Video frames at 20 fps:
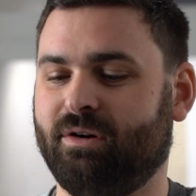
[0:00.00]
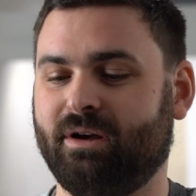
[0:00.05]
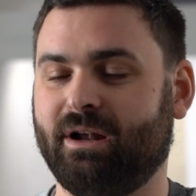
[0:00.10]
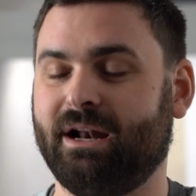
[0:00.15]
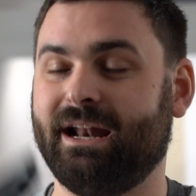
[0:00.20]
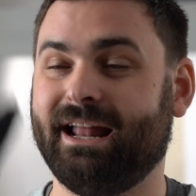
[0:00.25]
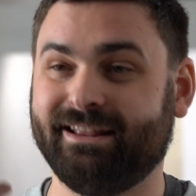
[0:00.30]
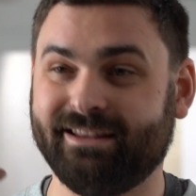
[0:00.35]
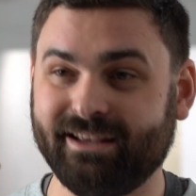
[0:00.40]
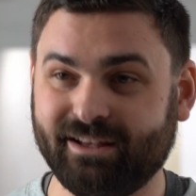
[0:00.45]

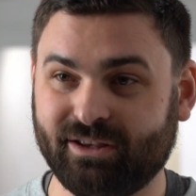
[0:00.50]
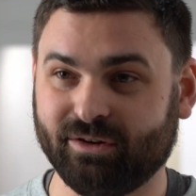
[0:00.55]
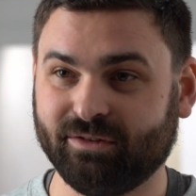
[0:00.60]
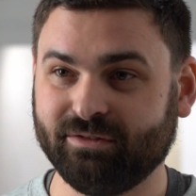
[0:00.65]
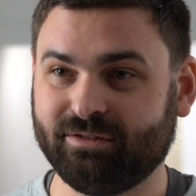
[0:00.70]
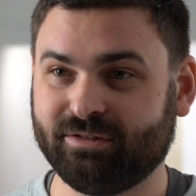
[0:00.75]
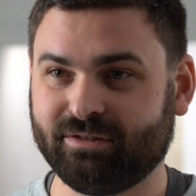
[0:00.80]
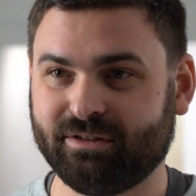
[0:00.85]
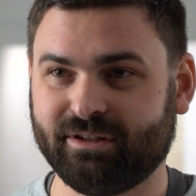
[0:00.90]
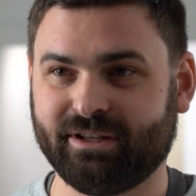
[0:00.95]
la
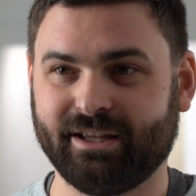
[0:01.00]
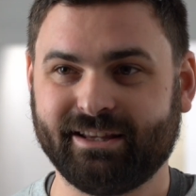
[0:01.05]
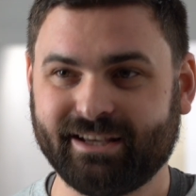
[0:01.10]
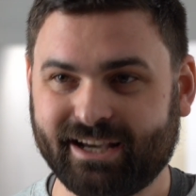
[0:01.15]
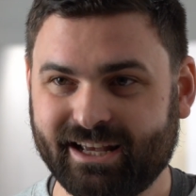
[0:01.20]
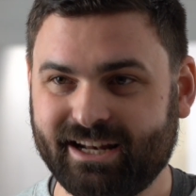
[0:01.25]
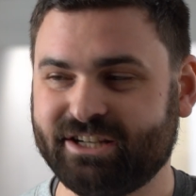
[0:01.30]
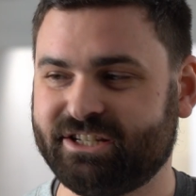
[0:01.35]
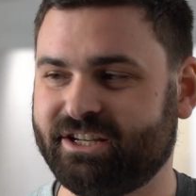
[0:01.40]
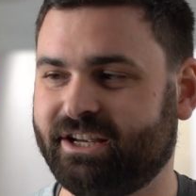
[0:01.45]
détente, qui est
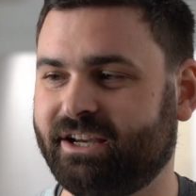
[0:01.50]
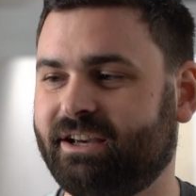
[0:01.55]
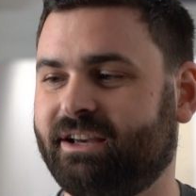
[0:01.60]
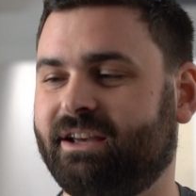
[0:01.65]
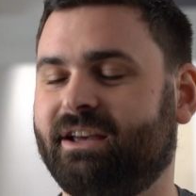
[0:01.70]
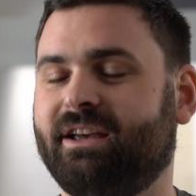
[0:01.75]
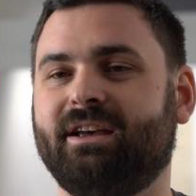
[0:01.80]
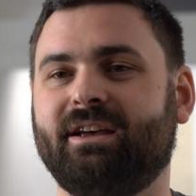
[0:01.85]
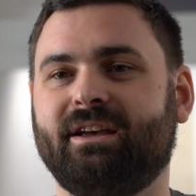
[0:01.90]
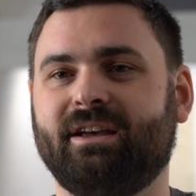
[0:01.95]
très légère,
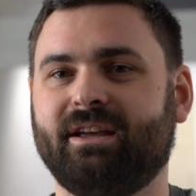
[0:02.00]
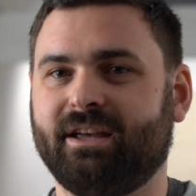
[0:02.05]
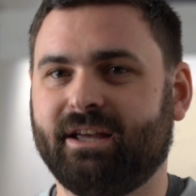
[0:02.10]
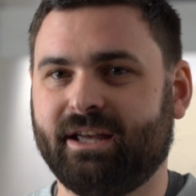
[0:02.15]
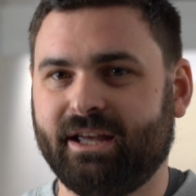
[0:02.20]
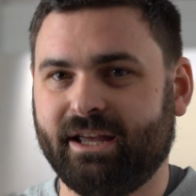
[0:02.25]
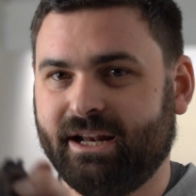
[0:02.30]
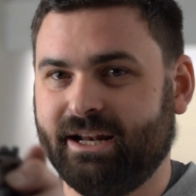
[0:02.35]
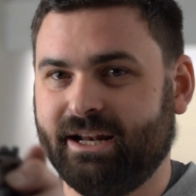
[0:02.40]
et